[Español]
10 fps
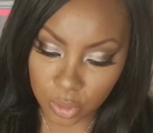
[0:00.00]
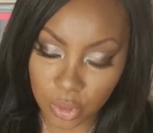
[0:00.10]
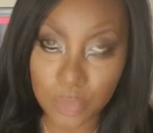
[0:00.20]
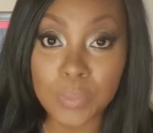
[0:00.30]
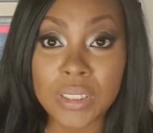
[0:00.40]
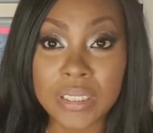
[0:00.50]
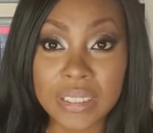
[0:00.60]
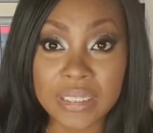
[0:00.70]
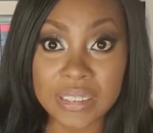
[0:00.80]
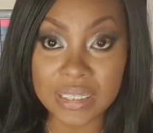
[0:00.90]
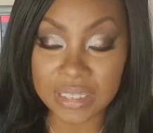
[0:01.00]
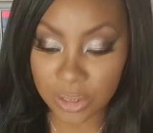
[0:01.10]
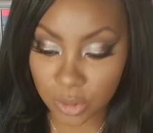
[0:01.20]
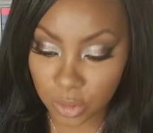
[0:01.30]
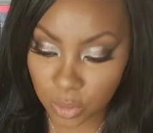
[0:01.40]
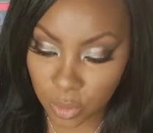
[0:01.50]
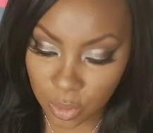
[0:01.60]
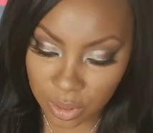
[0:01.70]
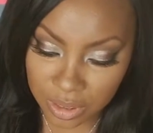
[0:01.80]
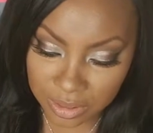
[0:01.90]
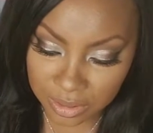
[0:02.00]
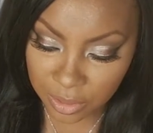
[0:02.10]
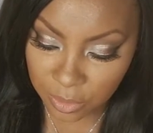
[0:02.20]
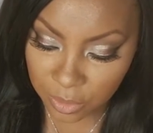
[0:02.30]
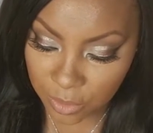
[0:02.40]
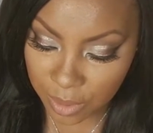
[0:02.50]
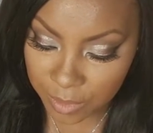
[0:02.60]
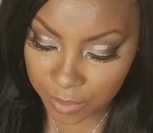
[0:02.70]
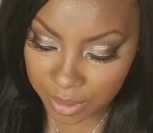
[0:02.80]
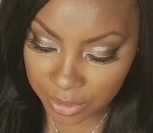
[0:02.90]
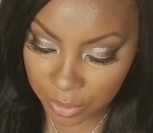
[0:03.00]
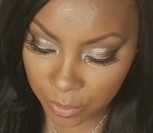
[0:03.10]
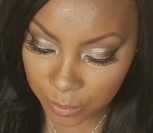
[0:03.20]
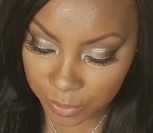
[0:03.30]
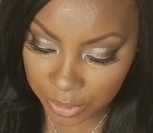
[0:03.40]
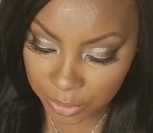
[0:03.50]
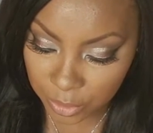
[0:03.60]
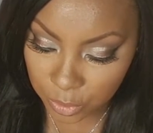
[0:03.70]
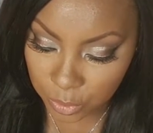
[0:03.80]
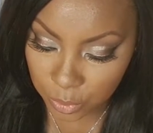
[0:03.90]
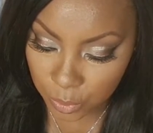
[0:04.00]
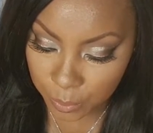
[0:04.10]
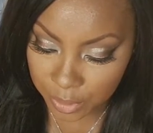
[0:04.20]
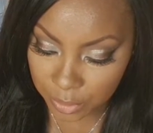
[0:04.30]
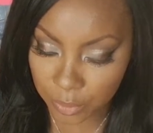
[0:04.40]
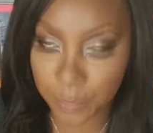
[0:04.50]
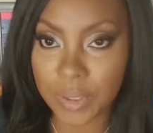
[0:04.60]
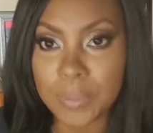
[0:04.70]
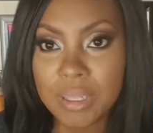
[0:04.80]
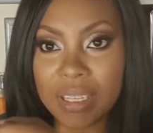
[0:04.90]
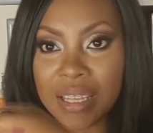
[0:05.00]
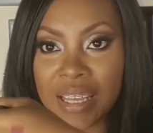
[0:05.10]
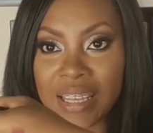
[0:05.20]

2.300 colones, eh, el cual me parece un precio súper, súper bien.